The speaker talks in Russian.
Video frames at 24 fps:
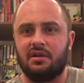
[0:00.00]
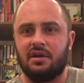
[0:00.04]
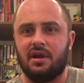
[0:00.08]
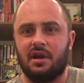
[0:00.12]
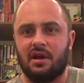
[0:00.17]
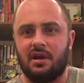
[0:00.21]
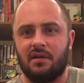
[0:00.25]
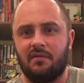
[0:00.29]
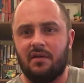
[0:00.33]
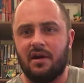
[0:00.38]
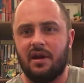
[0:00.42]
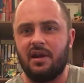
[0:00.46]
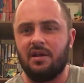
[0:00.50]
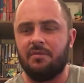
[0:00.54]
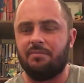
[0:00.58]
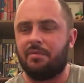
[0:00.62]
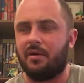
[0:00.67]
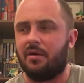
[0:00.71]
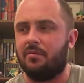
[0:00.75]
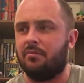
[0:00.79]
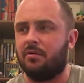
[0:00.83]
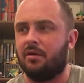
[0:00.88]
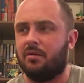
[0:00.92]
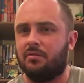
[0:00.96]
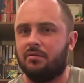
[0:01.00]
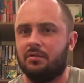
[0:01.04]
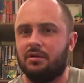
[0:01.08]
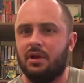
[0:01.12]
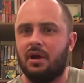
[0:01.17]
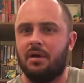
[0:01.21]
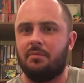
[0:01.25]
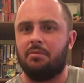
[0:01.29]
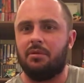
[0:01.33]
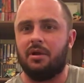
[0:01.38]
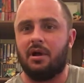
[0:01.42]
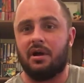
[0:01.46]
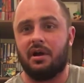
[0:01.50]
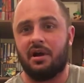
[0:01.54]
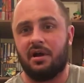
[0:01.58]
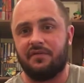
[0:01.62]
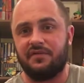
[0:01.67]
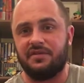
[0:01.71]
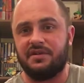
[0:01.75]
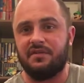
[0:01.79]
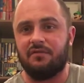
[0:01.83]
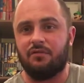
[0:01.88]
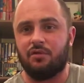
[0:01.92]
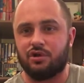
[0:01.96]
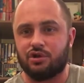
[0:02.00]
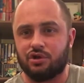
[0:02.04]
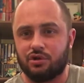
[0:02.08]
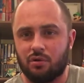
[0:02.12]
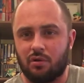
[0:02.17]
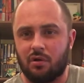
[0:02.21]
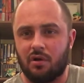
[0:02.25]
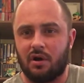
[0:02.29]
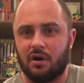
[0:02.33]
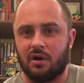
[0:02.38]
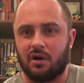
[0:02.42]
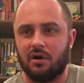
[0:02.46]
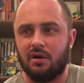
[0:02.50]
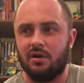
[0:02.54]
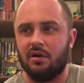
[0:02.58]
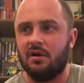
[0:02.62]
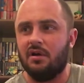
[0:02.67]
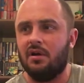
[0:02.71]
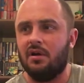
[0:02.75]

я говорил, по-моему, да, благо их всего 40,